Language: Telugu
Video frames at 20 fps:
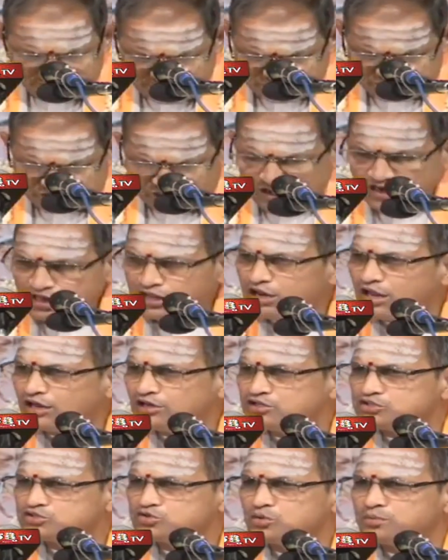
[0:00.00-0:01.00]
ఈ
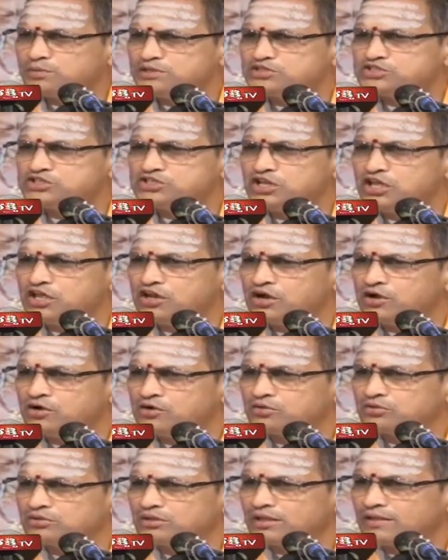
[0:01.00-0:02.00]
శరీరాన్ని చూపించి
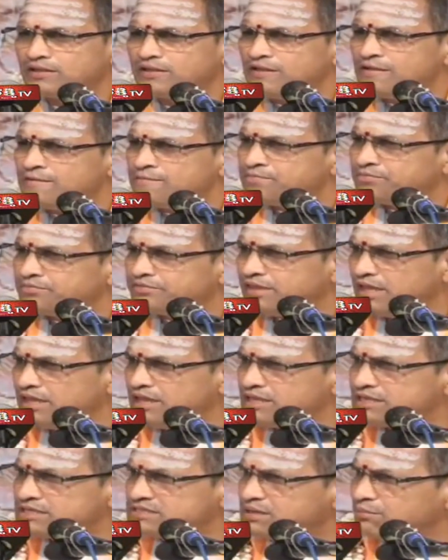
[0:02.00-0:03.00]
నేనంటుంది
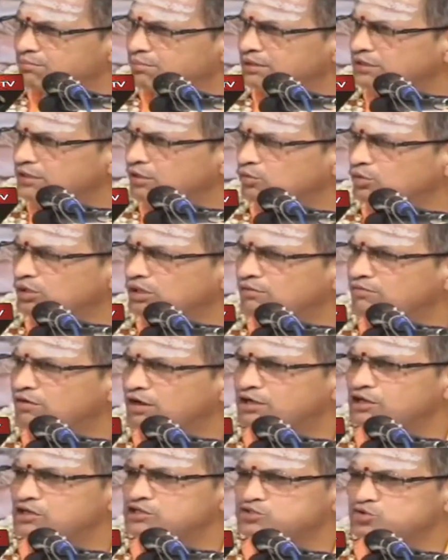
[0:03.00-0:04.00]
దీనికి సంబంధం ఉన్న
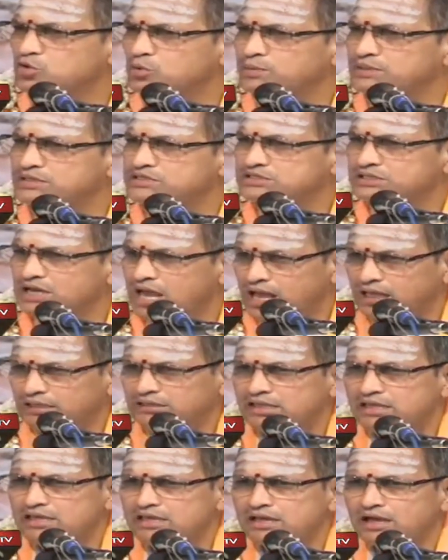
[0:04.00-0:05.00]
వాటిని చూపించి
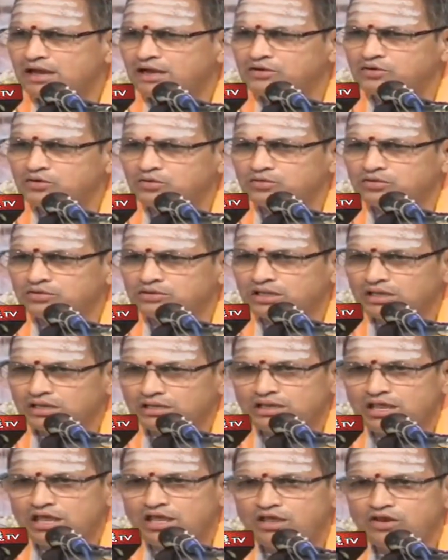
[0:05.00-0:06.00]
నాది అంటూ ఉంటుంది
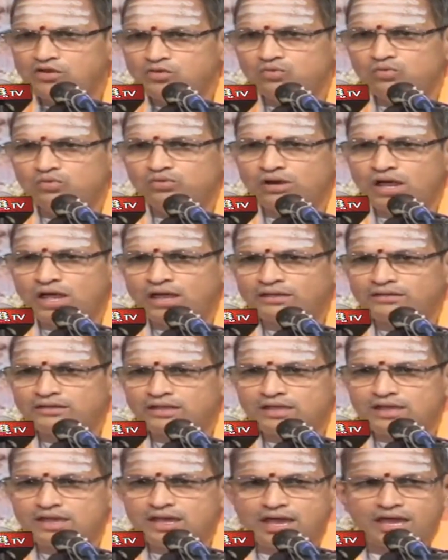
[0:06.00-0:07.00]
నేను
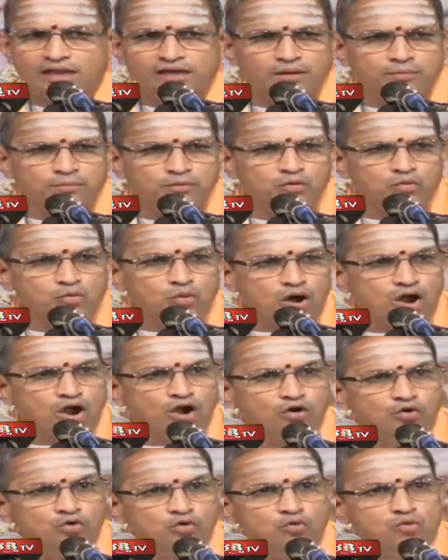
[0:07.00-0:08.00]
నాది అన్నప్పుడు
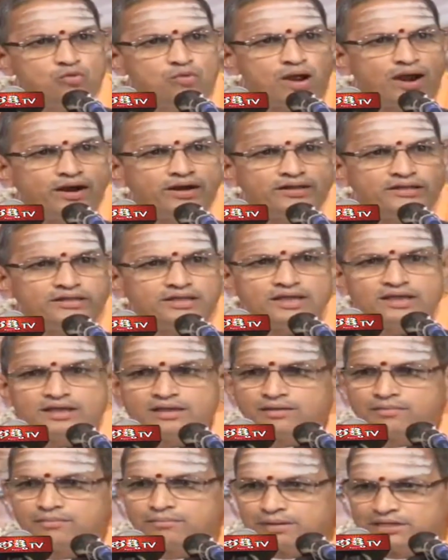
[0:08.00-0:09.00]
వాడు వాడిది
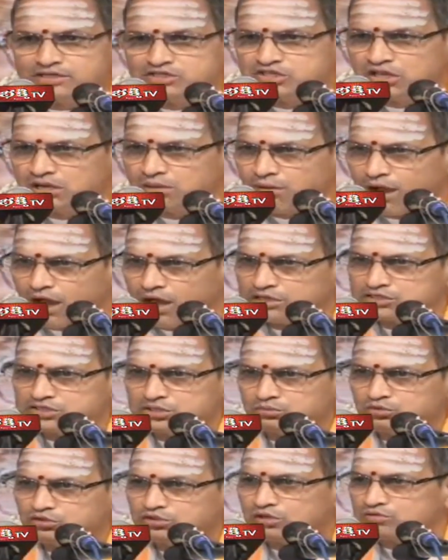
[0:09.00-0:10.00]
మధ్యన
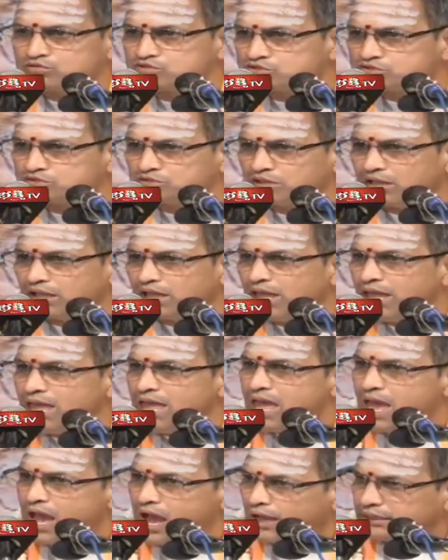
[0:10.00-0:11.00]
మహాసముద్రం వస్తుంది
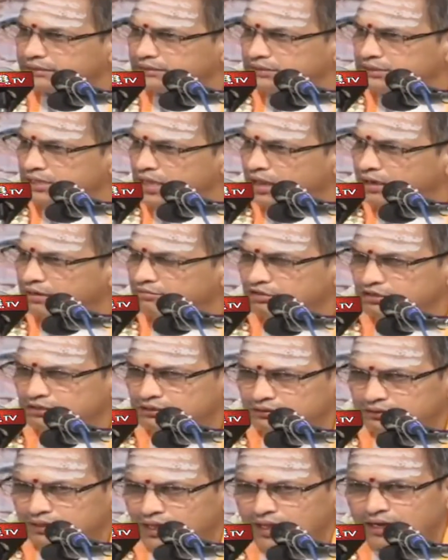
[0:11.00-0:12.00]
అజ్ఞానం
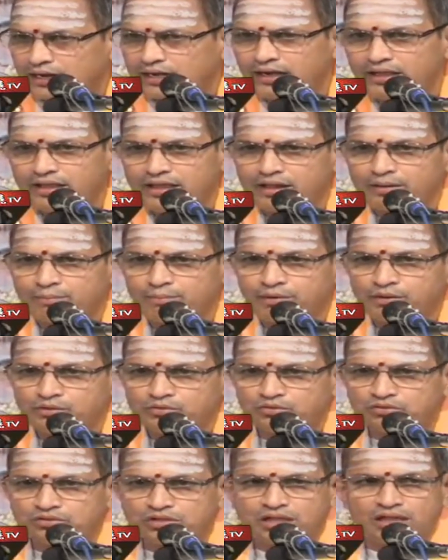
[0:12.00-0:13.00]
అంతా అక్కడే
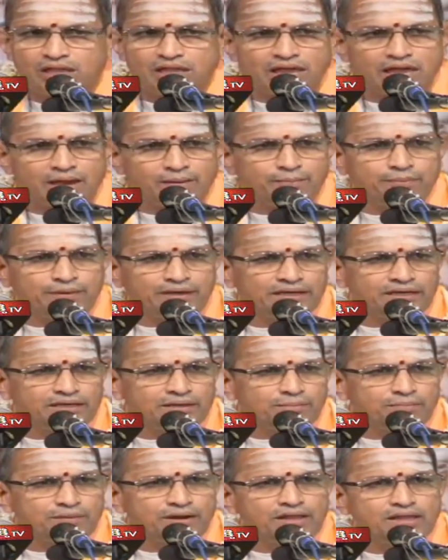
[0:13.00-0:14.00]
ఏర్పడుతుంది
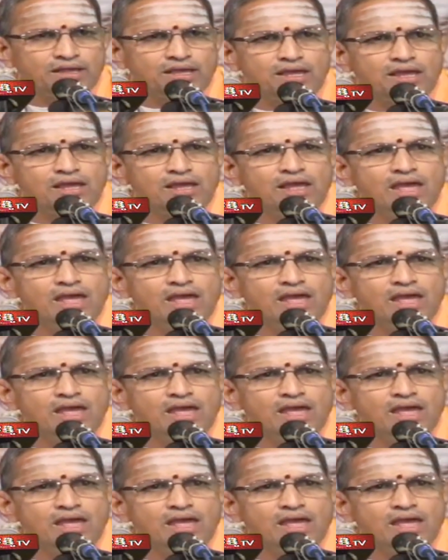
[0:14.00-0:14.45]
ఏర్పడేటప్పటికీ